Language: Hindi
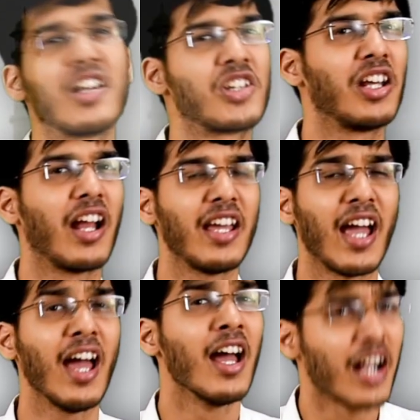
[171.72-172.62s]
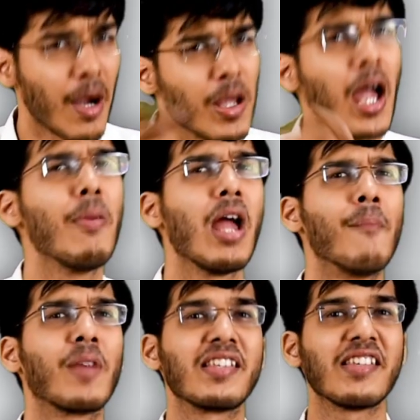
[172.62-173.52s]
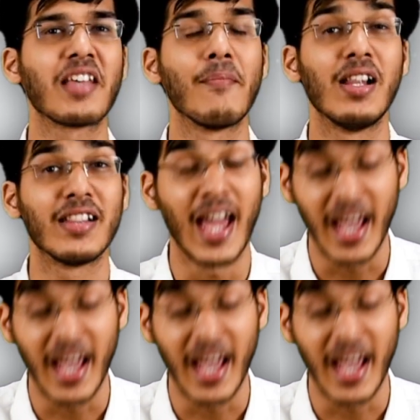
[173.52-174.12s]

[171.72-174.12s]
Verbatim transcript: अच्छी रही है कभी कभी हम किसी से मिलते